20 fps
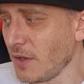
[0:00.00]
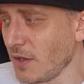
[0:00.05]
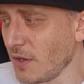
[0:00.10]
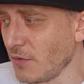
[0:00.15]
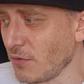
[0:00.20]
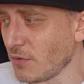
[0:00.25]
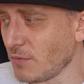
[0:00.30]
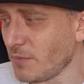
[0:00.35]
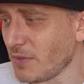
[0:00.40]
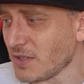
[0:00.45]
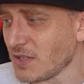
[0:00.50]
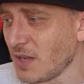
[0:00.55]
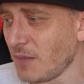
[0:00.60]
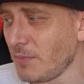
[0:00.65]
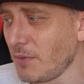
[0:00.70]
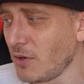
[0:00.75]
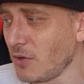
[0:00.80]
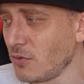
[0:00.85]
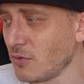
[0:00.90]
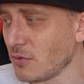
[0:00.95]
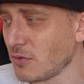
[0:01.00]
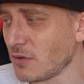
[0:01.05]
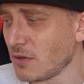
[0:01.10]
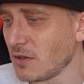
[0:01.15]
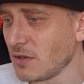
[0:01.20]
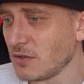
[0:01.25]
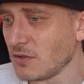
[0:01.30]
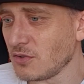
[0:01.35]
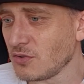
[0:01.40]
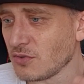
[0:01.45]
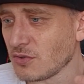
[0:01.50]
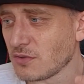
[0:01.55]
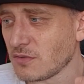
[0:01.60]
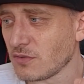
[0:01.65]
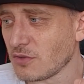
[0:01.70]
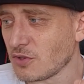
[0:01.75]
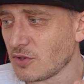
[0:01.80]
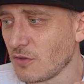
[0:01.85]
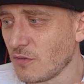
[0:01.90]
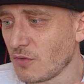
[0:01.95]
И вот по запаху ты
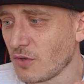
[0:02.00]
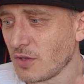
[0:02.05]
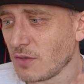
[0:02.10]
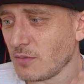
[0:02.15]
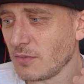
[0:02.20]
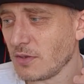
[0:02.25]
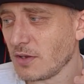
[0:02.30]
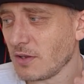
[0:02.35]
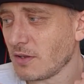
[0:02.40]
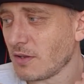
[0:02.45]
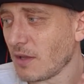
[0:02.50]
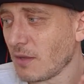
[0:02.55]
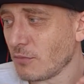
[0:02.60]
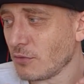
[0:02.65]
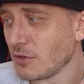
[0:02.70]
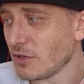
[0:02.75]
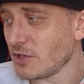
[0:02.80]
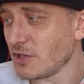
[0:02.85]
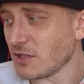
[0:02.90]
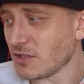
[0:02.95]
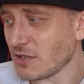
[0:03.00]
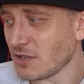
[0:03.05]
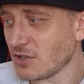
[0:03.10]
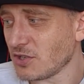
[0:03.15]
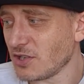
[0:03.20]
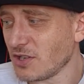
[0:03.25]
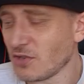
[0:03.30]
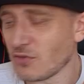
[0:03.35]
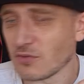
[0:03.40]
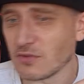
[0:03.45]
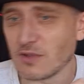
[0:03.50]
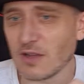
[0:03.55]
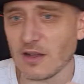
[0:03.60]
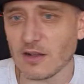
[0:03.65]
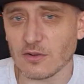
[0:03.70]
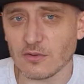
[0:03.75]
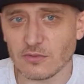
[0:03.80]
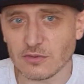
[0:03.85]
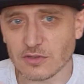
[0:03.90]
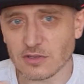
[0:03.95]
чувствуешь, что вроде бы как будто сейчас аджику, да,
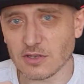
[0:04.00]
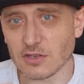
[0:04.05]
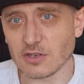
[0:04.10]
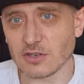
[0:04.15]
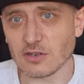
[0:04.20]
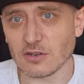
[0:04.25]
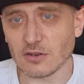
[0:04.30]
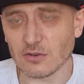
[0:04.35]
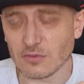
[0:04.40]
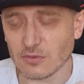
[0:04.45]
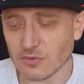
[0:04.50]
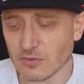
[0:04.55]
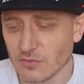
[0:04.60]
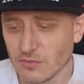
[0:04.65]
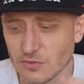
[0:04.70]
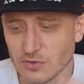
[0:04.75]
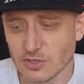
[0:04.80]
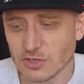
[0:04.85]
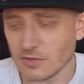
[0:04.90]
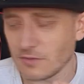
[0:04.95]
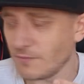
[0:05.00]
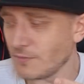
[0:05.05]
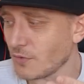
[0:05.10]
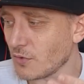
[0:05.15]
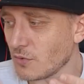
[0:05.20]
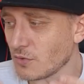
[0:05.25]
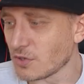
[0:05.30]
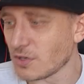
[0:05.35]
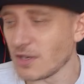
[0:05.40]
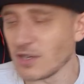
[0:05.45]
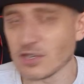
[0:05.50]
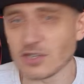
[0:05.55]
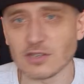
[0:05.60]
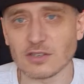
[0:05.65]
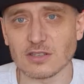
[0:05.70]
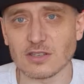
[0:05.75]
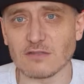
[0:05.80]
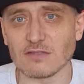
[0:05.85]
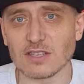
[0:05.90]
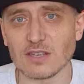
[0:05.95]
кушаешь, куш,
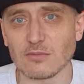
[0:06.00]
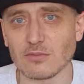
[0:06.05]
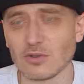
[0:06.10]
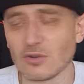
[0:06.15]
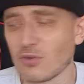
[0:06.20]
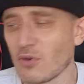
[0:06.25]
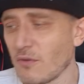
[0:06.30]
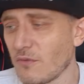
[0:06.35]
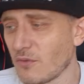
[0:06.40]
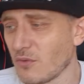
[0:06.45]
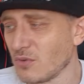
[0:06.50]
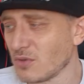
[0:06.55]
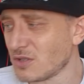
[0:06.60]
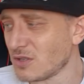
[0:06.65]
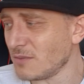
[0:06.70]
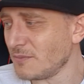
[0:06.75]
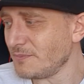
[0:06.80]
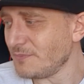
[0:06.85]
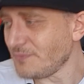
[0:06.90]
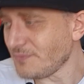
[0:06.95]
кушаешь совсем другой вкус.